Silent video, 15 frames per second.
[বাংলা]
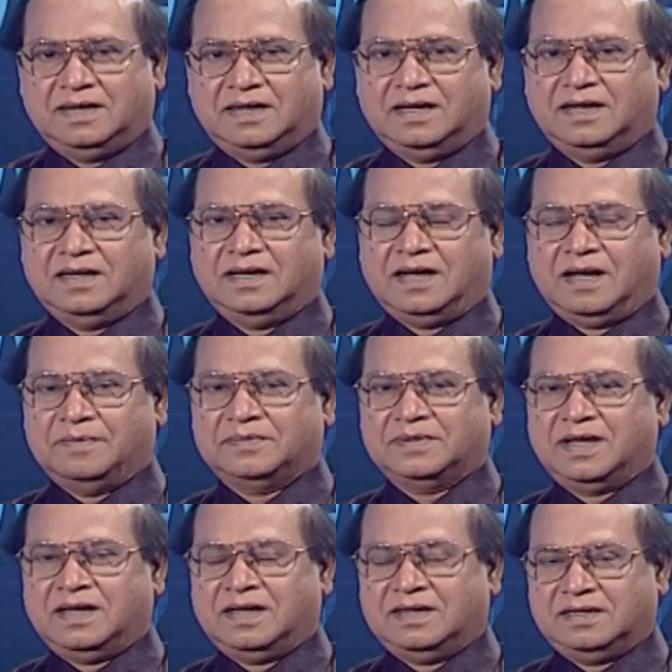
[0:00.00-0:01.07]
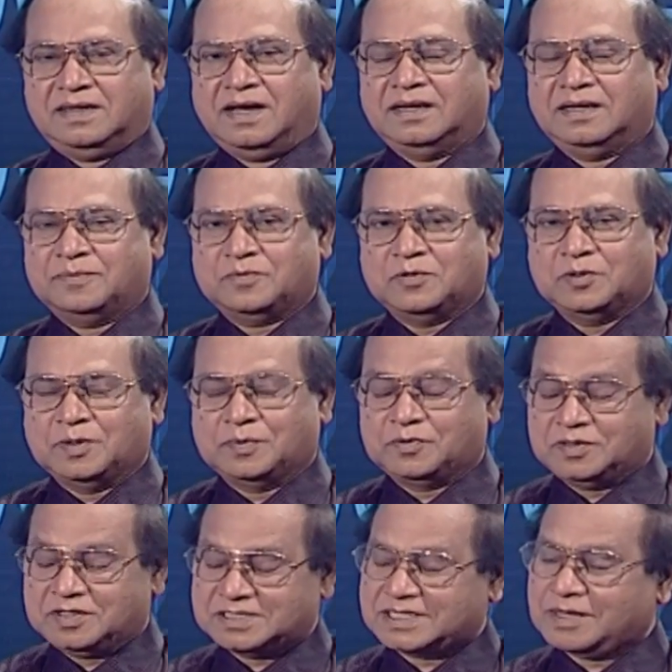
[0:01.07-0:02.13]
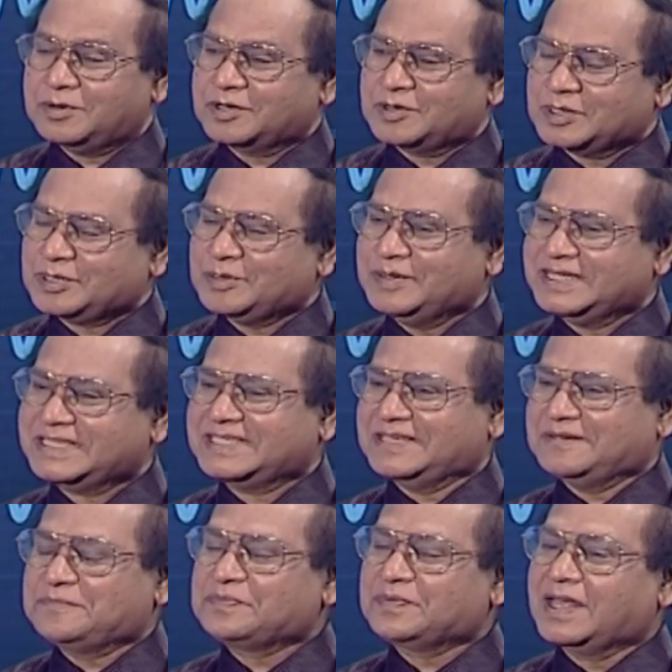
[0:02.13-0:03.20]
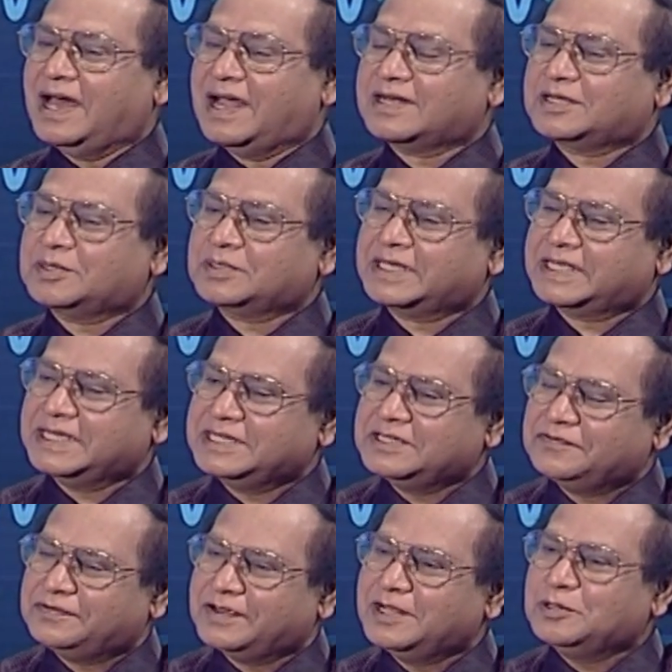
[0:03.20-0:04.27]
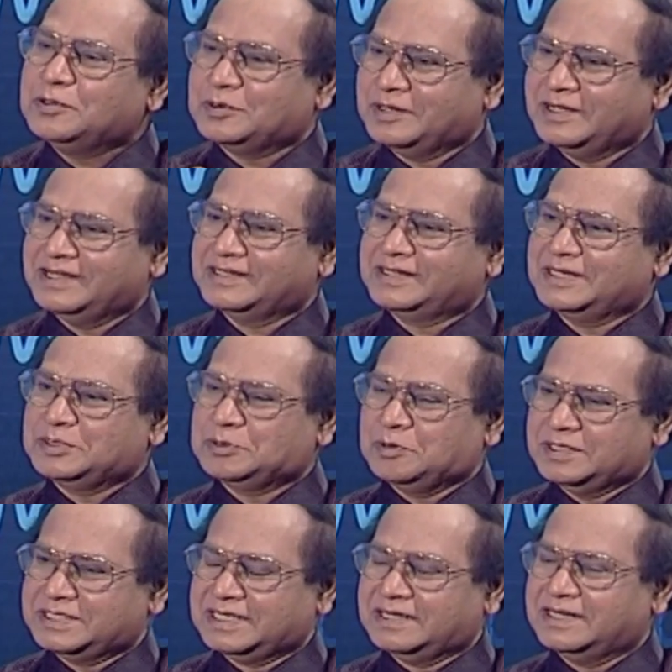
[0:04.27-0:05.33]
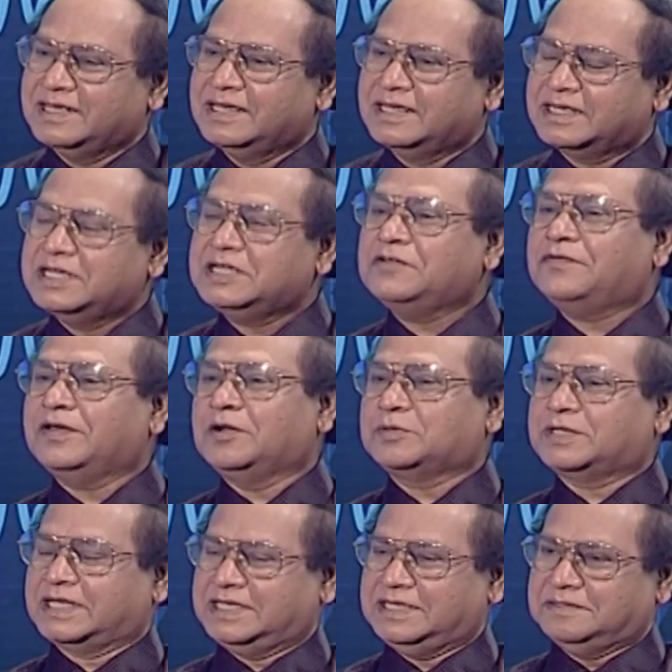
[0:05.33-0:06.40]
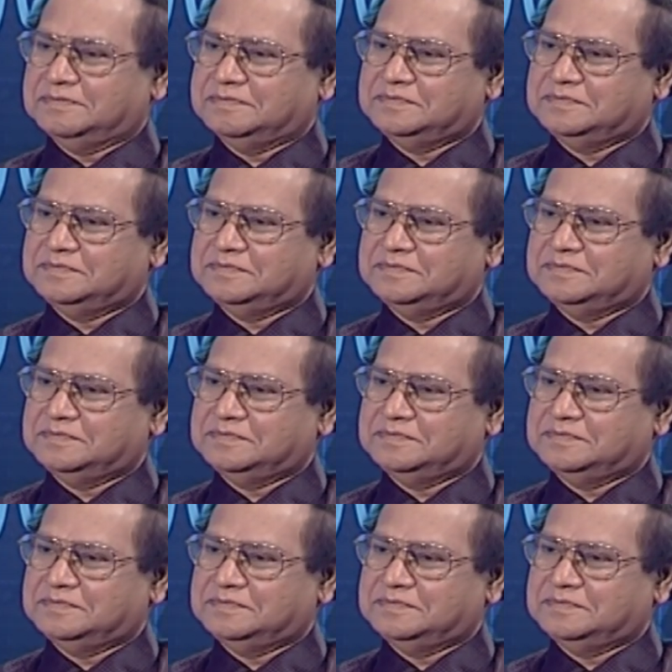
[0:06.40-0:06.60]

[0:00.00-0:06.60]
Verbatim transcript: হ্যাঁ আমরা আলাপ করে প্রতিস্থাপনের কথাও এসছে আরেকটা কথা কিডনি ফেলিউর তিনি তুলেছেন কিডনি ফেলিউরটা কি